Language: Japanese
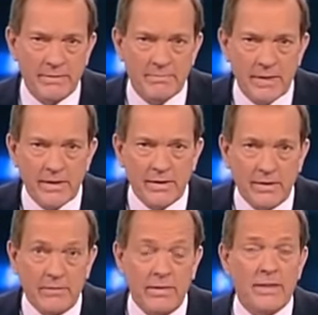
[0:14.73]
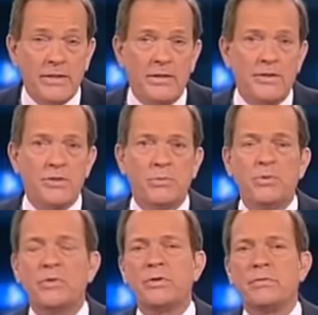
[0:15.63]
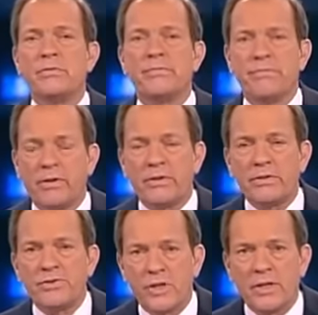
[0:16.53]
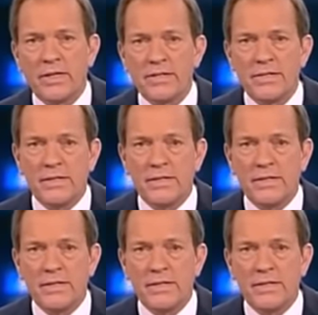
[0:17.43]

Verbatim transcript: チベットの生活は通常に戻ったと訴えています。